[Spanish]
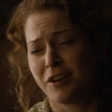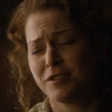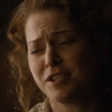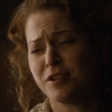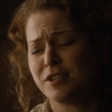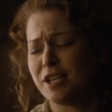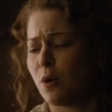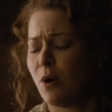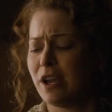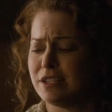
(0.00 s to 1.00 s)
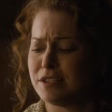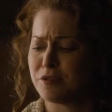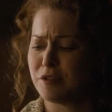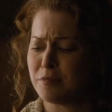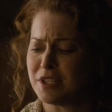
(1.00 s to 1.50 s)
Las chicas suelen ser
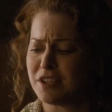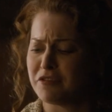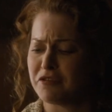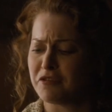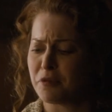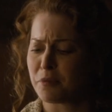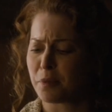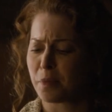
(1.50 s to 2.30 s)
muy descriptivas.